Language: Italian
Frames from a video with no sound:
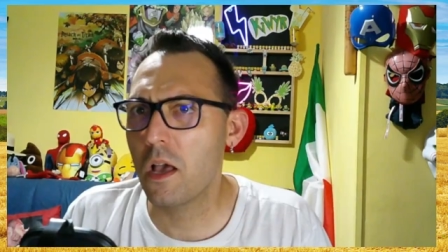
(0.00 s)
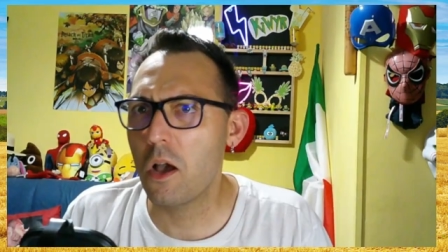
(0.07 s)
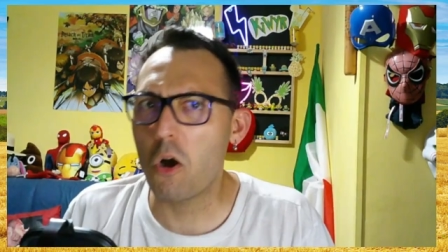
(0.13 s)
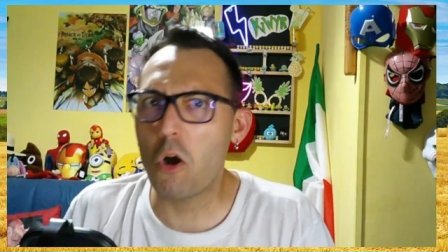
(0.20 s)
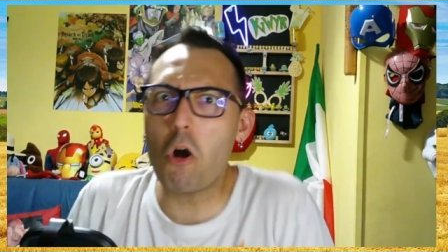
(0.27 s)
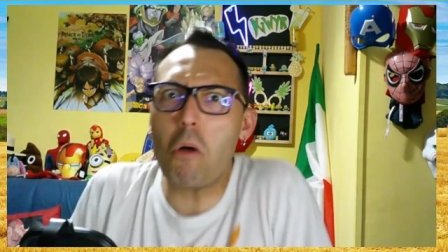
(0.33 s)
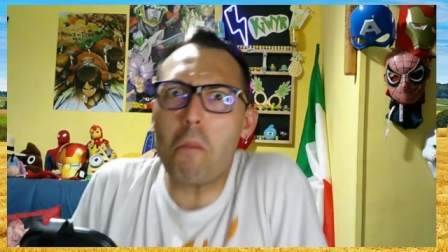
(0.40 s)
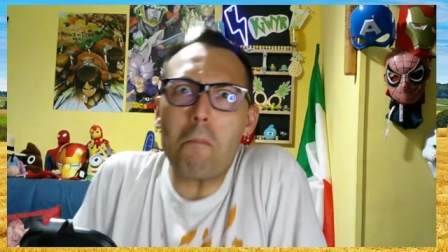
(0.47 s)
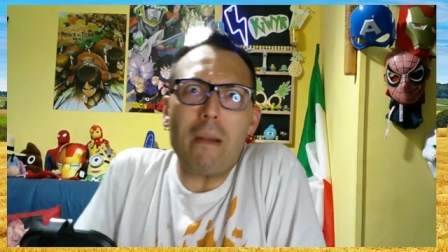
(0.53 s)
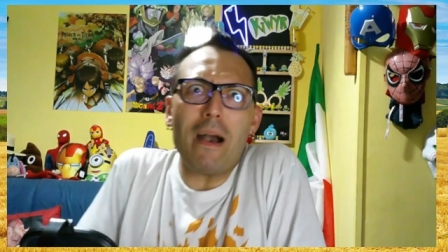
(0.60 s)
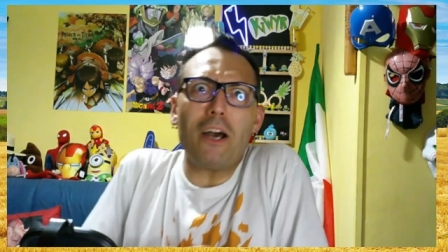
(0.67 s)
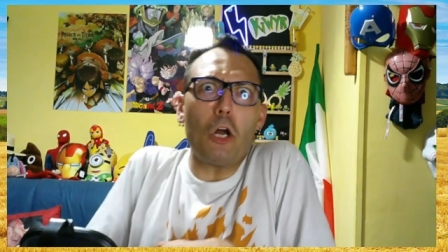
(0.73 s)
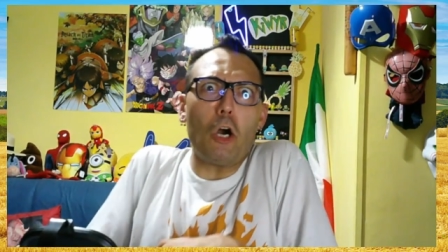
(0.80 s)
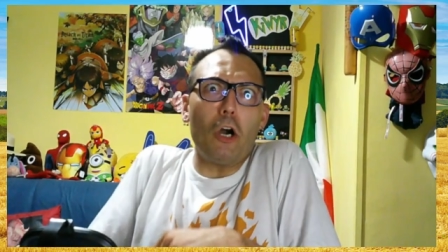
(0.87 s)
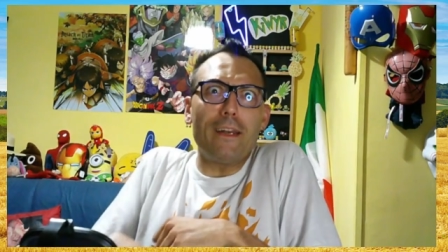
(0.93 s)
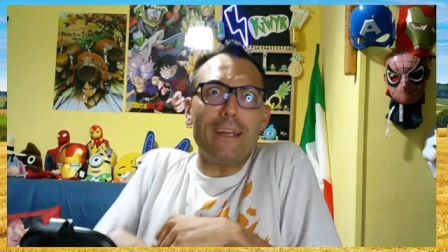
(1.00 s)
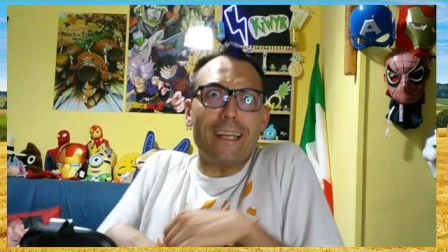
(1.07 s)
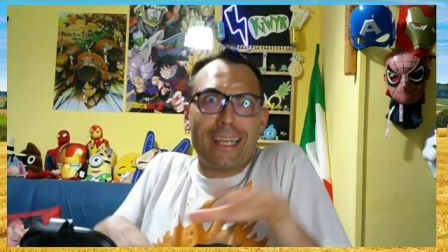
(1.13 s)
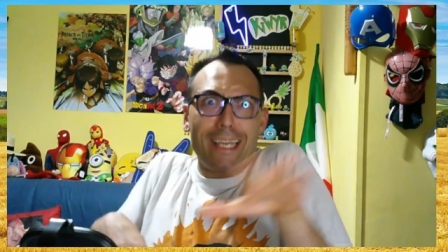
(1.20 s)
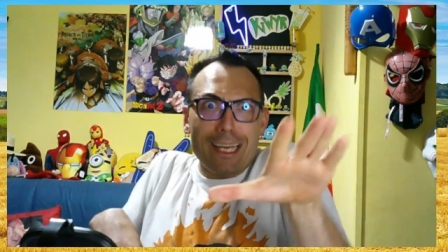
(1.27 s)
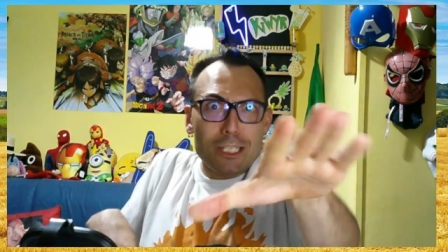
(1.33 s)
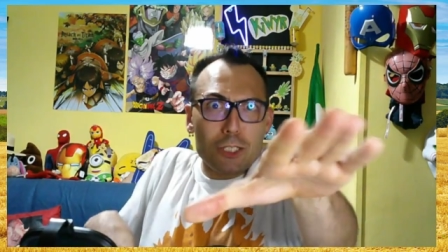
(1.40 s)
Oh maron,
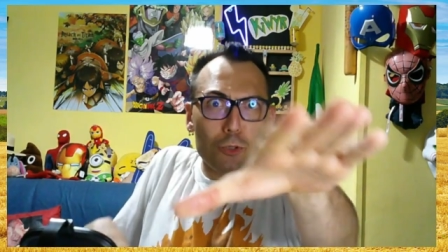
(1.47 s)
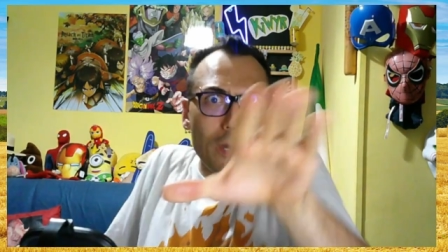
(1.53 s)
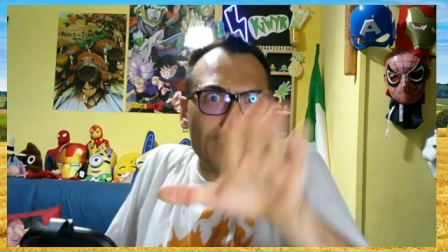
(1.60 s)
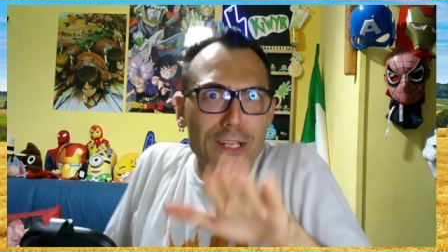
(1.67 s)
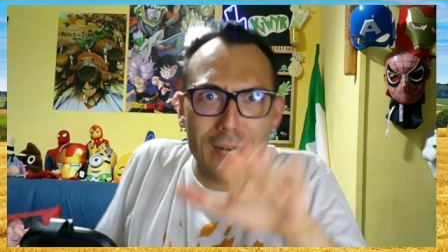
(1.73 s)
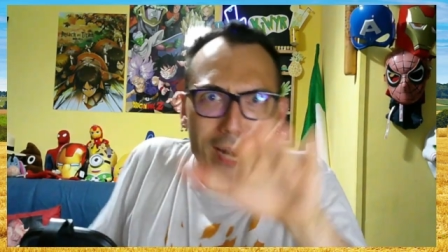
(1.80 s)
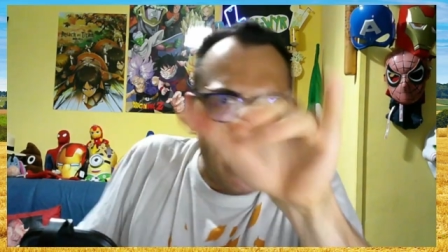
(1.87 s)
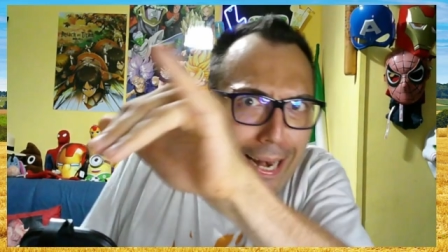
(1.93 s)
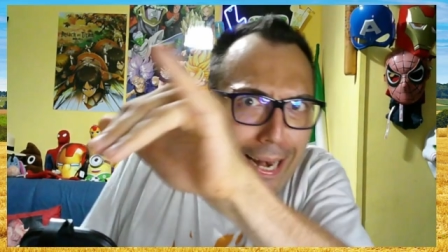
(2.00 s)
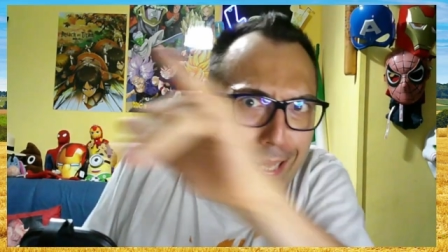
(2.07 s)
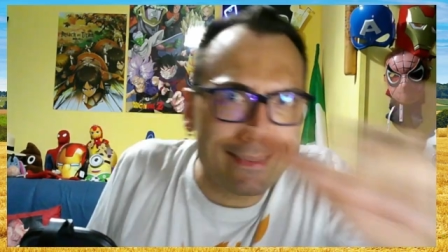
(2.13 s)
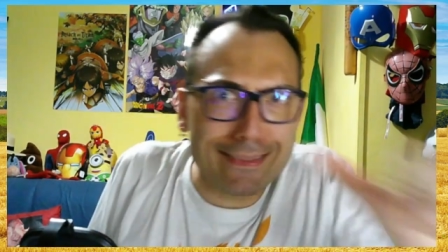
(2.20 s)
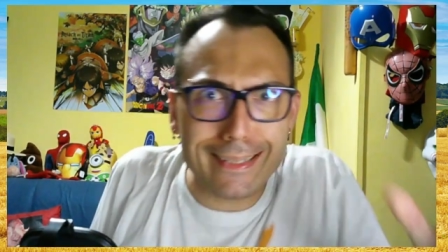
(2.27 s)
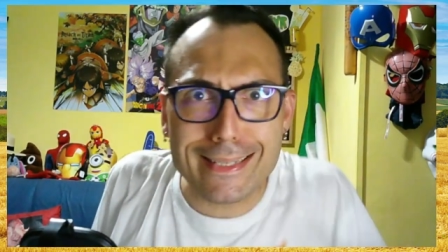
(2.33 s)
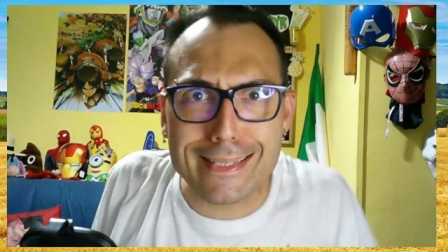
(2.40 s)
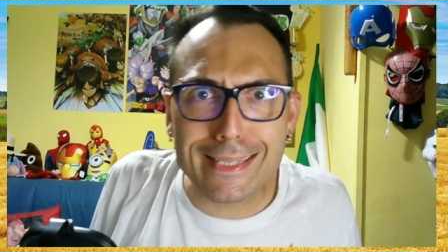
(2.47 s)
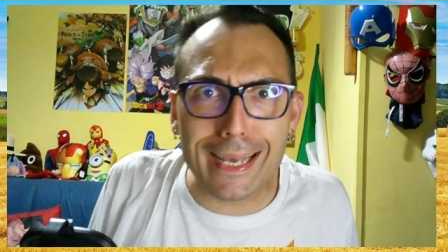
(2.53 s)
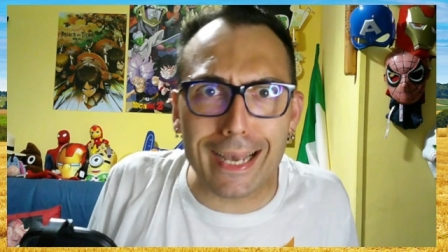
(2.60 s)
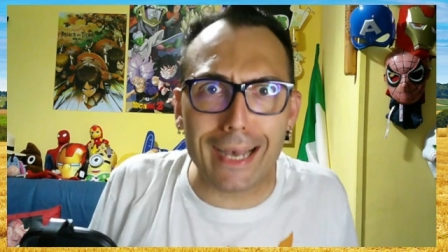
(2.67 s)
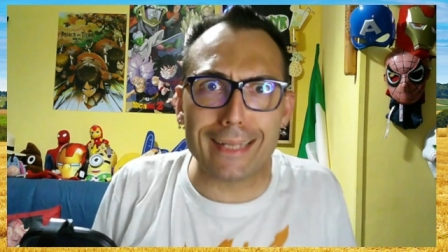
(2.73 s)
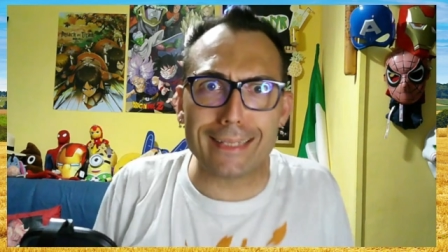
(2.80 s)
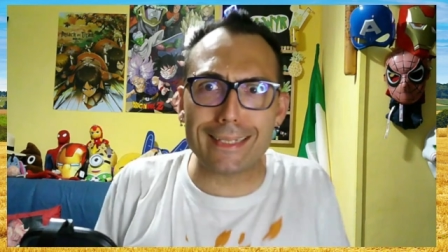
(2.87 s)
che sguardo, la
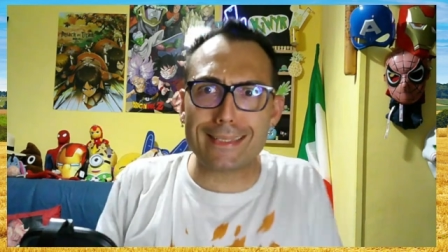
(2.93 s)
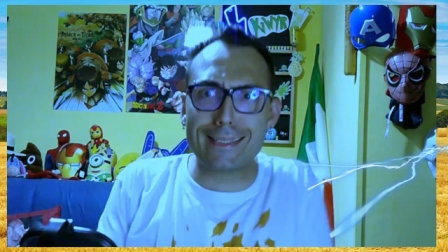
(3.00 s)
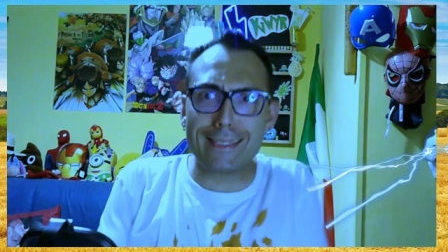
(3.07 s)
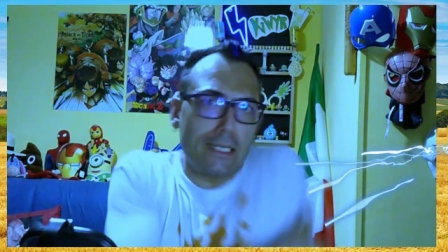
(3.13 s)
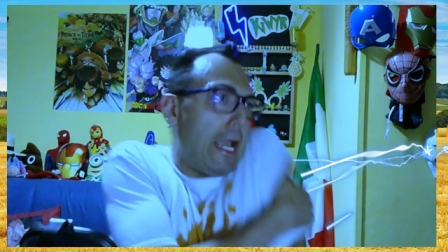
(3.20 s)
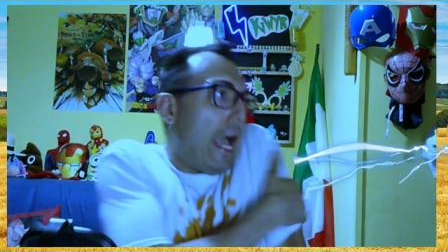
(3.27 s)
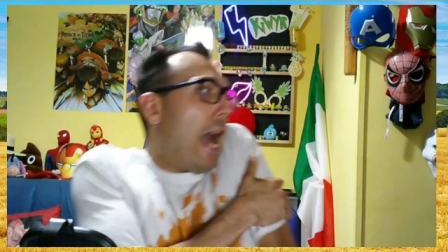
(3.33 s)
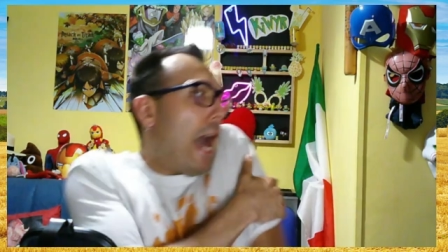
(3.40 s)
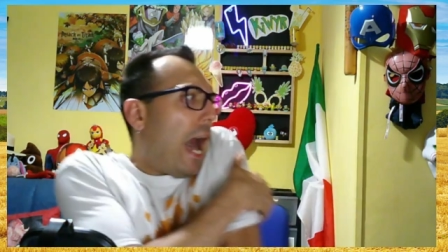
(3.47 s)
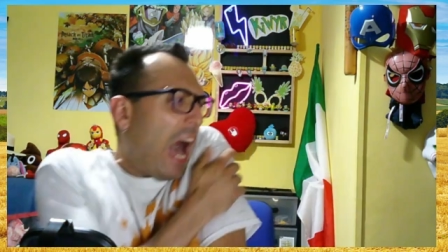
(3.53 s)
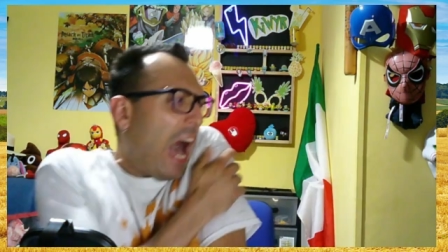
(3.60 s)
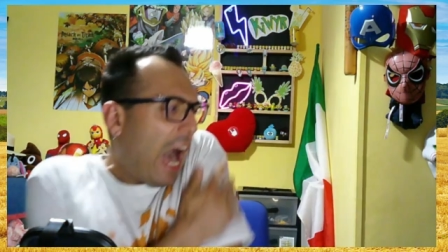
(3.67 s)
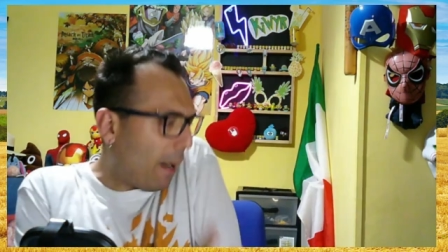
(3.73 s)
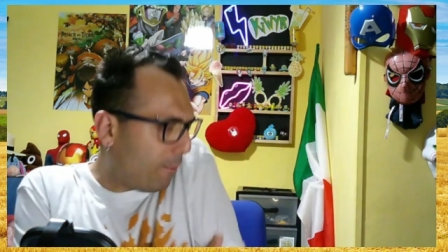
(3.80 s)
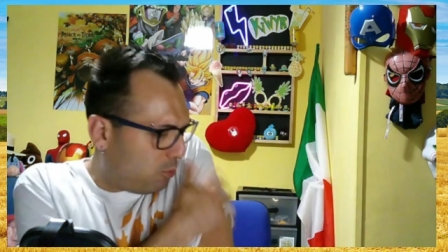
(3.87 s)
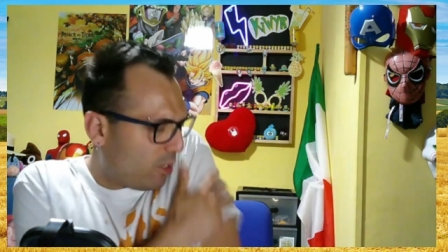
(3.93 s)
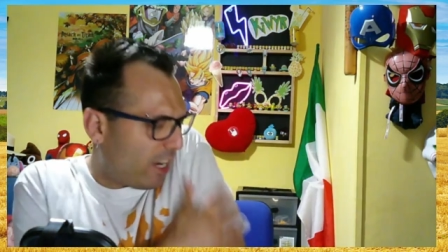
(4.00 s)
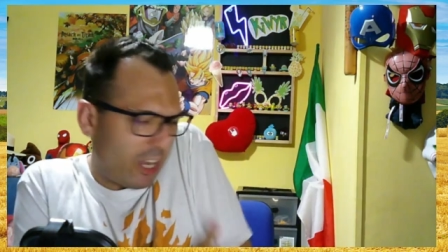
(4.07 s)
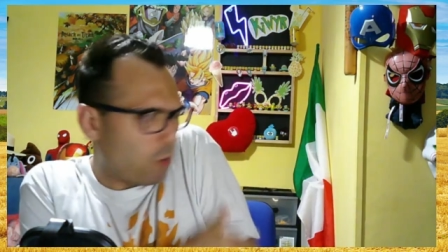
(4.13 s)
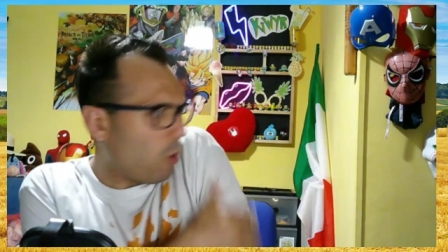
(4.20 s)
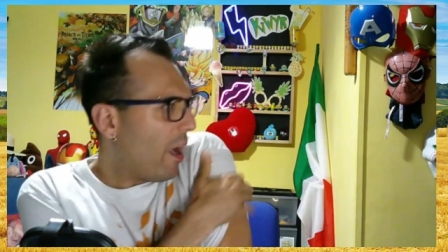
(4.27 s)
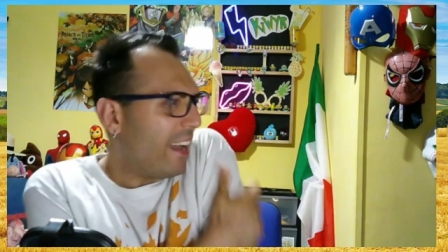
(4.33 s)
elettrizzate, eh, zi. Ah, pure
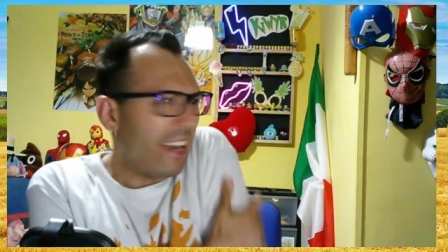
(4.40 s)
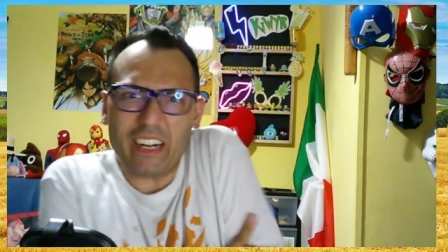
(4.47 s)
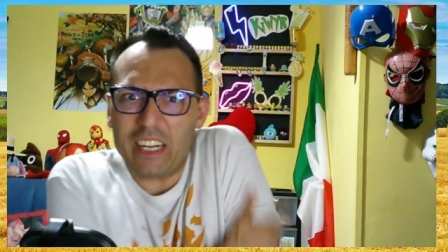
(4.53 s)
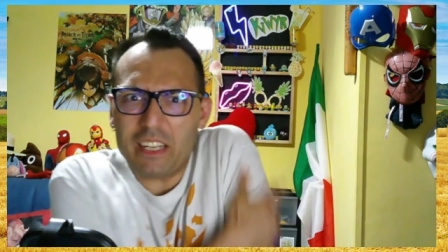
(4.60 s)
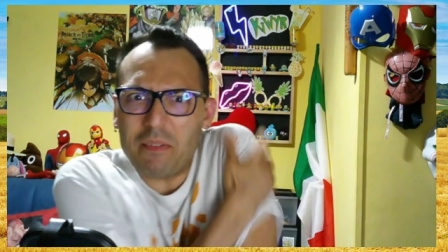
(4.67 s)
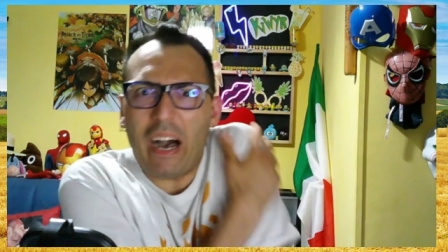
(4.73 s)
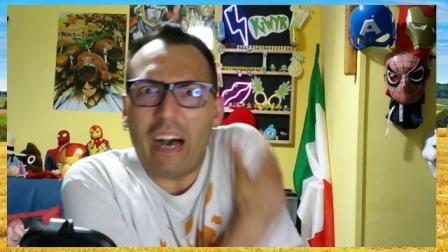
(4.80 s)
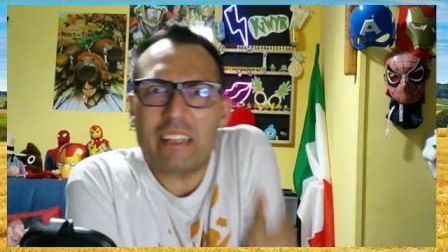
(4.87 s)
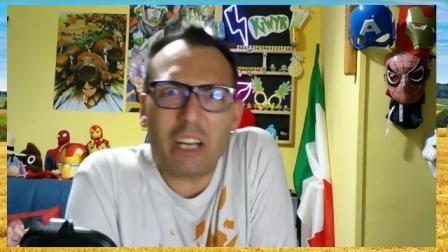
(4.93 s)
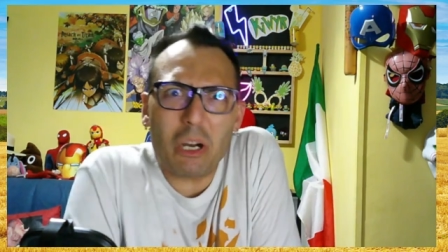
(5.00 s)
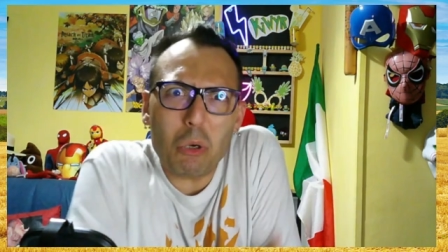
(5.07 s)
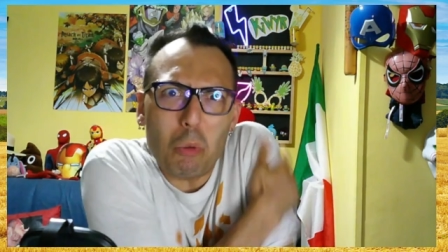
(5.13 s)
qua è arrivata, oh